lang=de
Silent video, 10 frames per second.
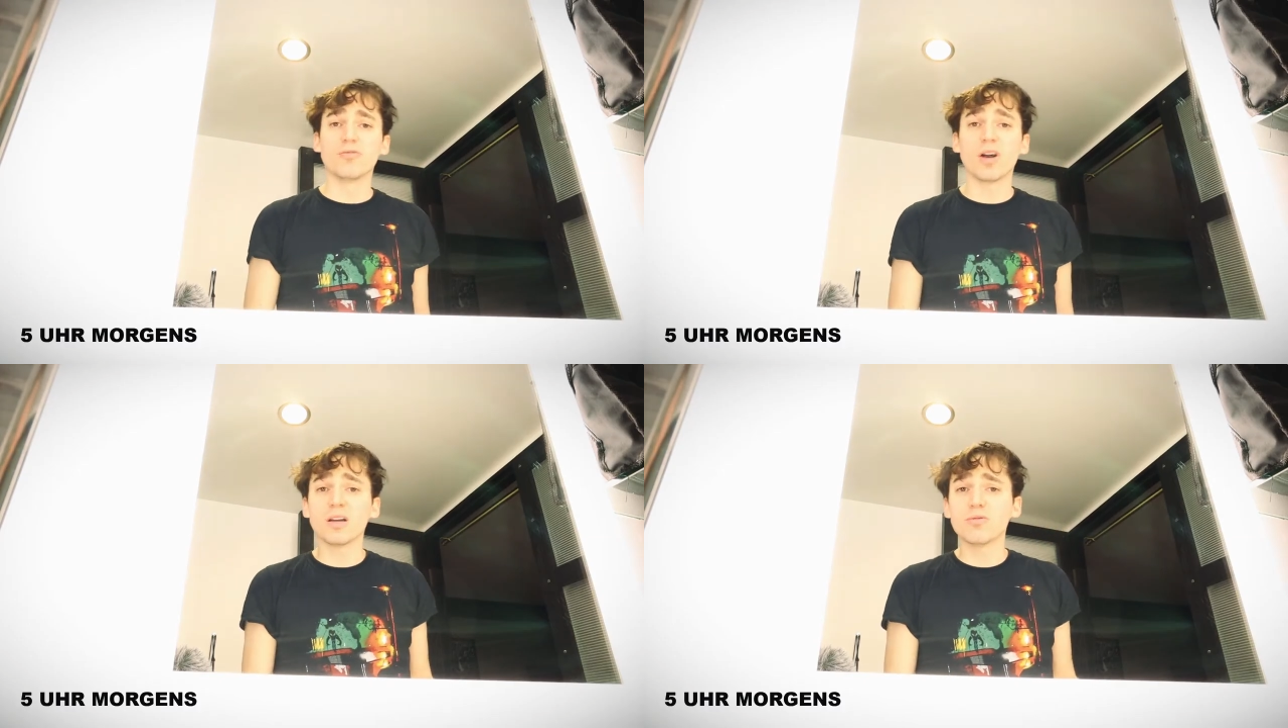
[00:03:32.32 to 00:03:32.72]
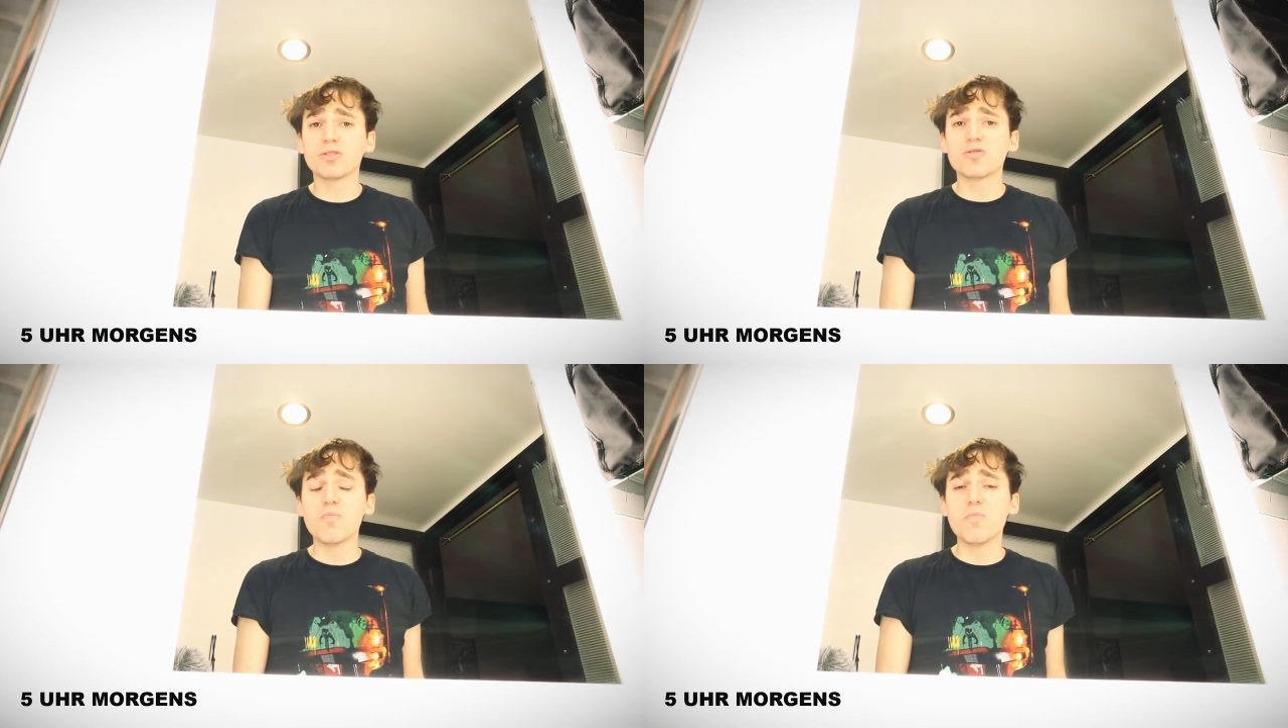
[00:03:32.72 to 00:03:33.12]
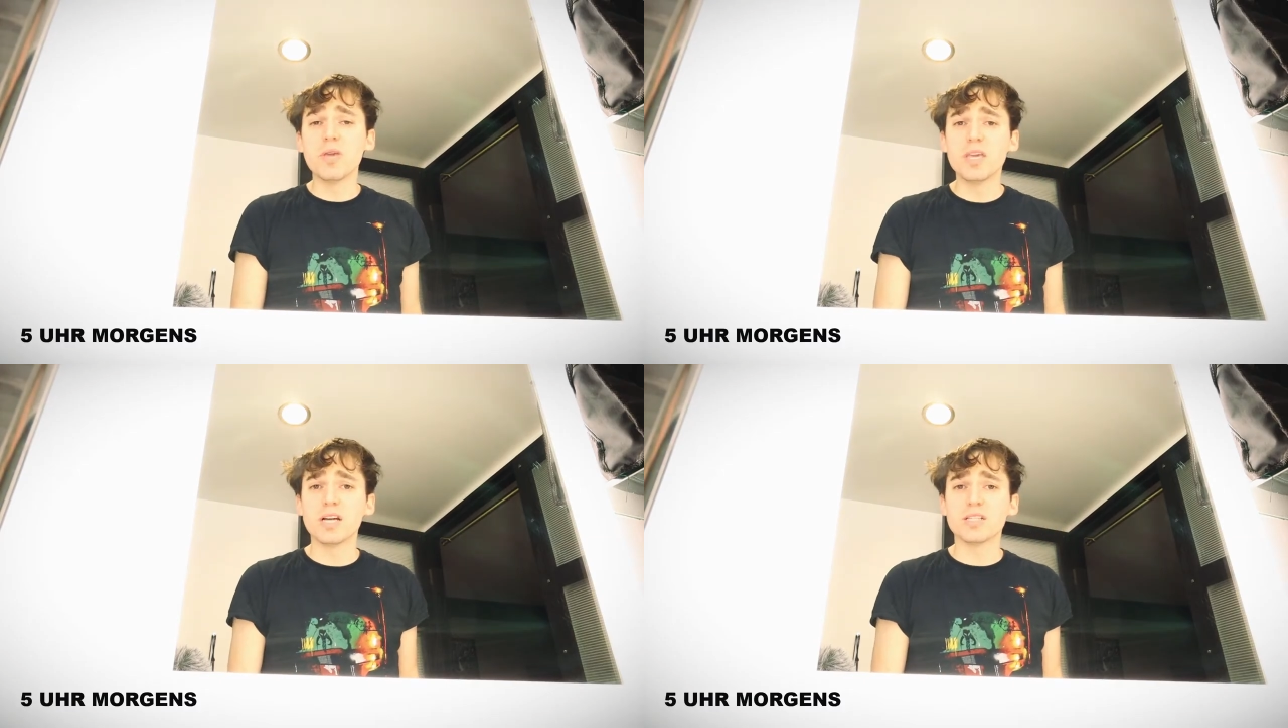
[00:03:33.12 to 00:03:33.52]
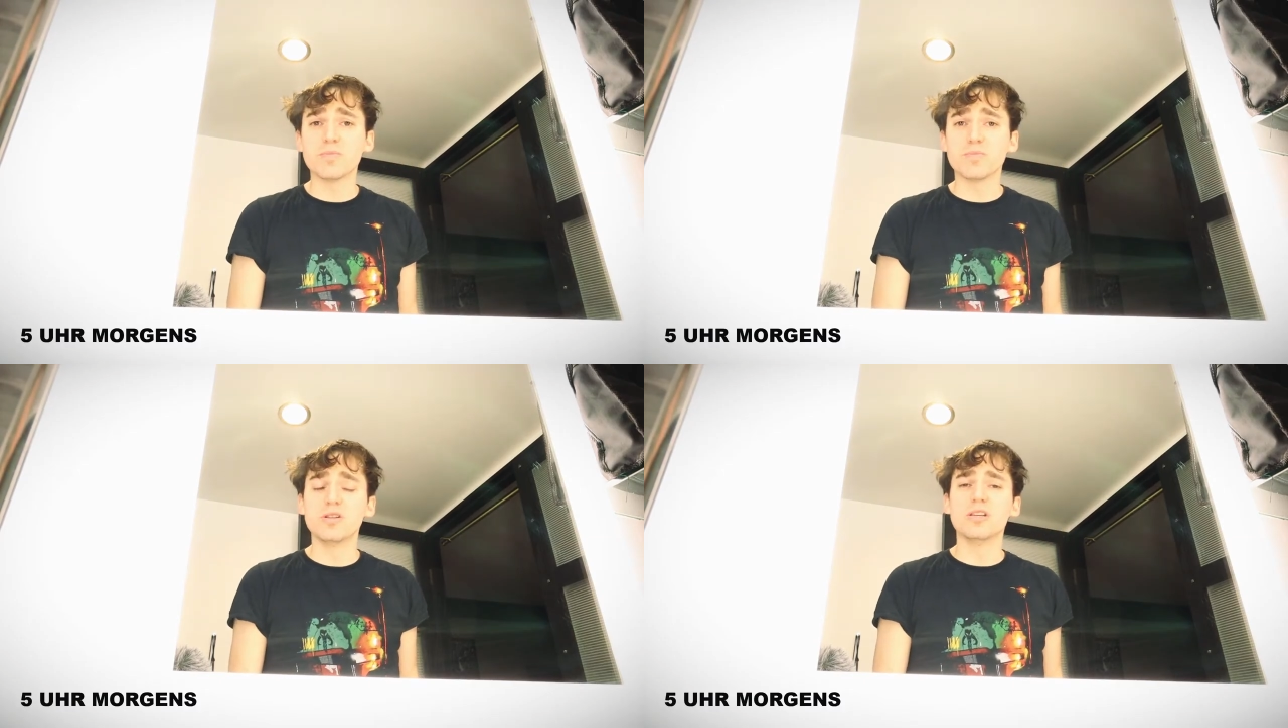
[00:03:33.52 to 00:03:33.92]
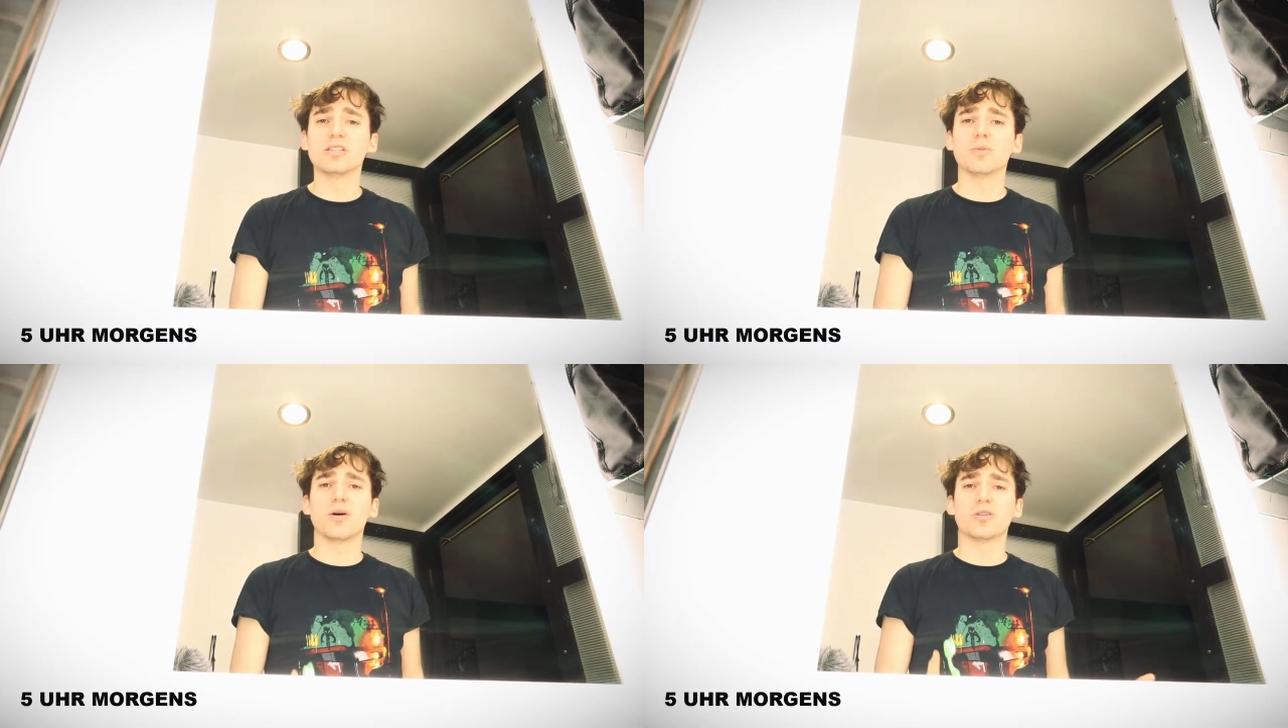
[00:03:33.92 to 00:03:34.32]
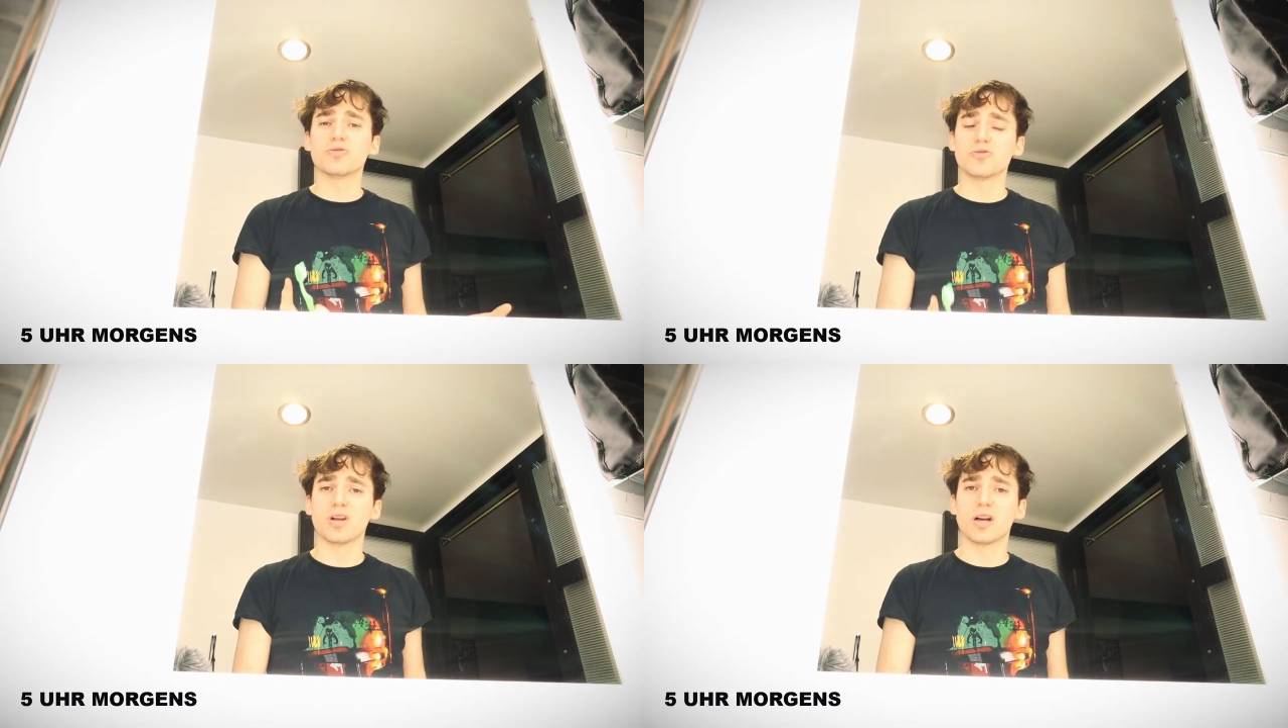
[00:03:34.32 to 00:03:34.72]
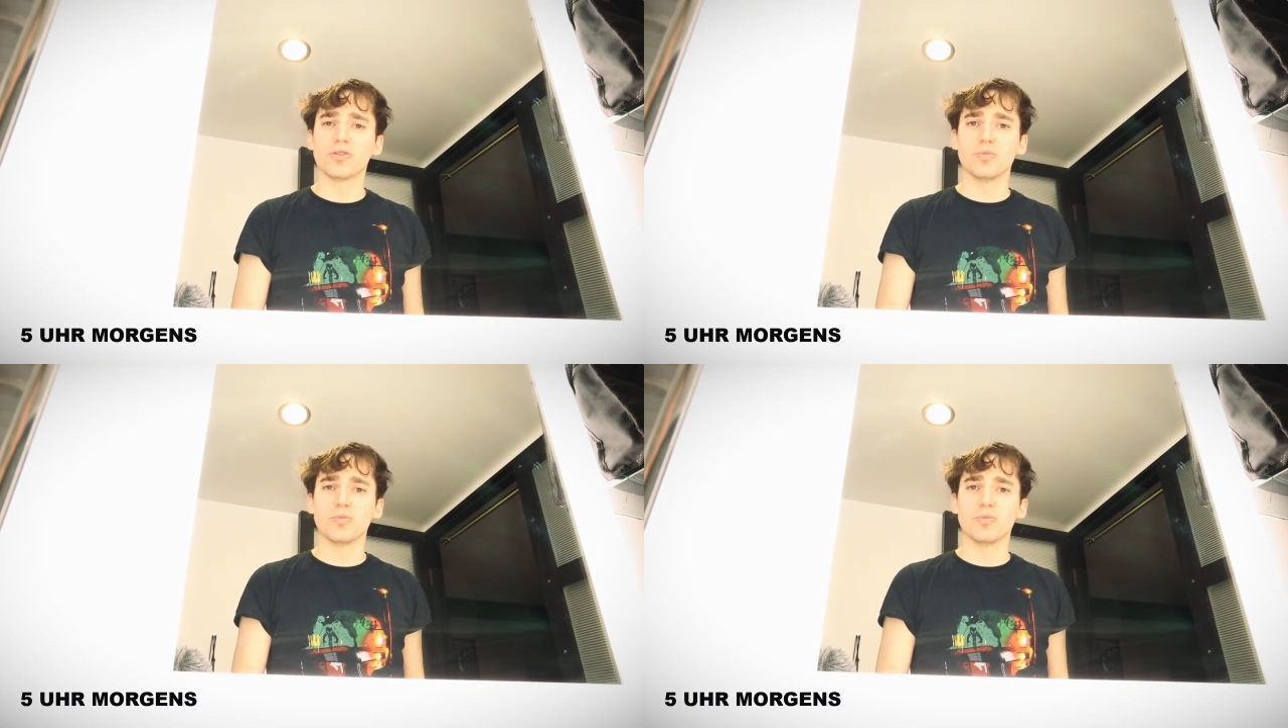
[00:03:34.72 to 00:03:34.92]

Frage wirkt so mega simpel, ist aber total